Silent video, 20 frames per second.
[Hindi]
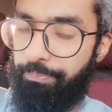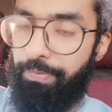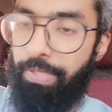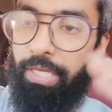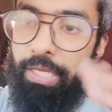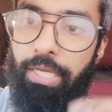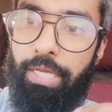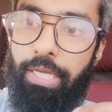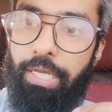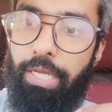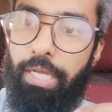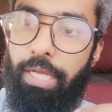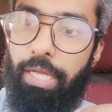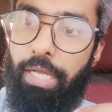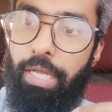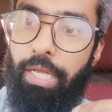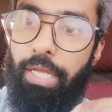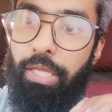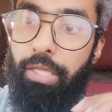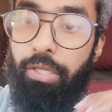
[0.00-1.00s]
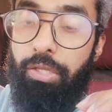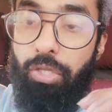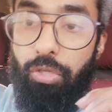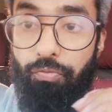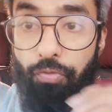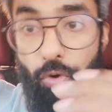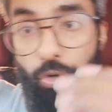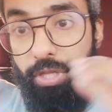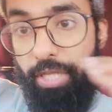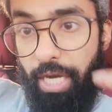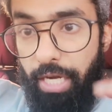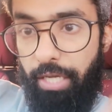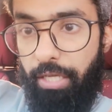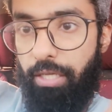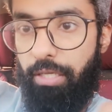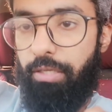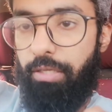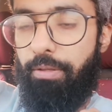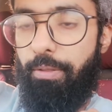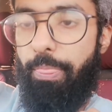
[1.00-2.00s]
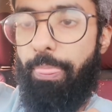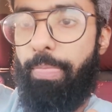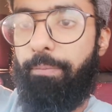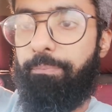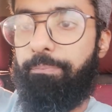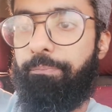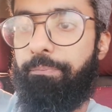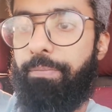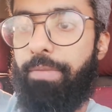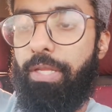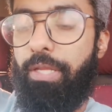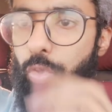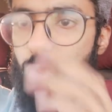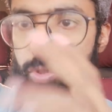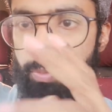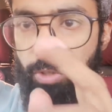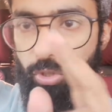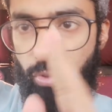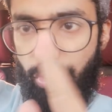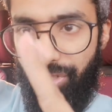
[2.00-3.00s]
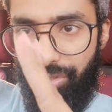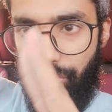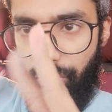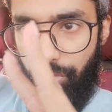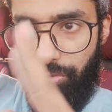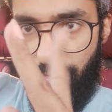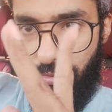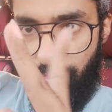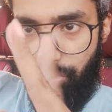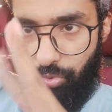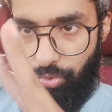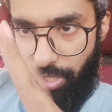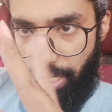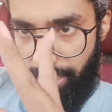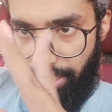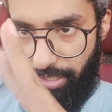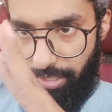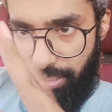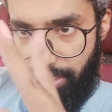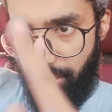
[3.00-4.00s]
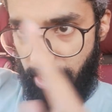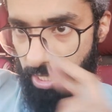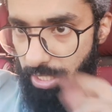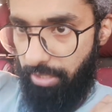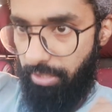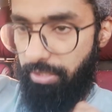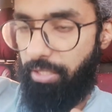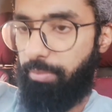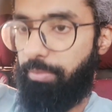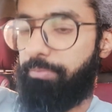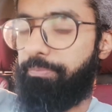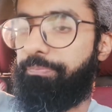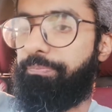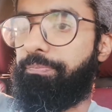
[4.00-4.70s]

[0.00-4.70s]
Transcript: हैं दी फोर्थ कैटेगरी उसमें थोड़े टू कैटेगरीज आ जाती हैं